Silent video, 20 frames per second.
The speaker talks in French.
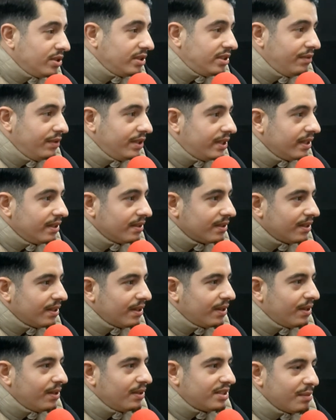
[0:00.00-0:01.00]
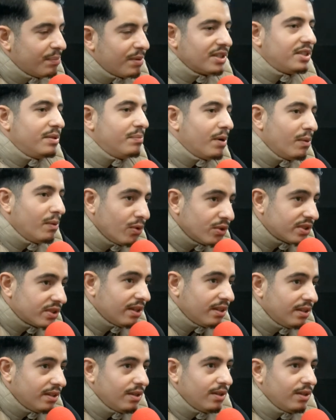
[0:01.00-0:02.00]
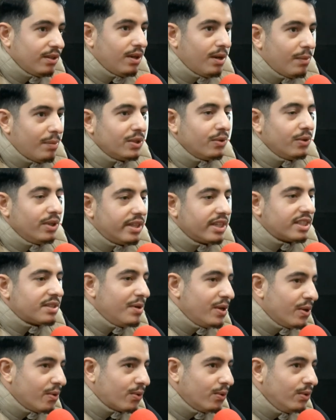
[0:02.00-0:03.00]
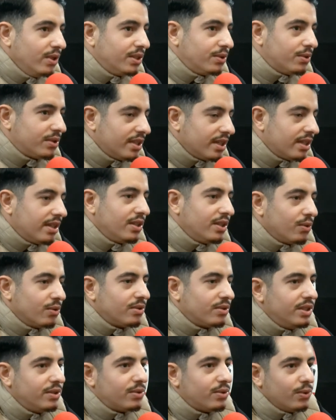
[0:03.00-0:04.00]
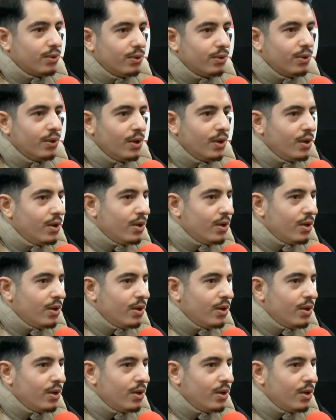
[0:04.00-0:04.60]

positivité. Euh, c'est principalement ça. Euh, après, dans les textes mélancoliques, je sais que les gens aussi se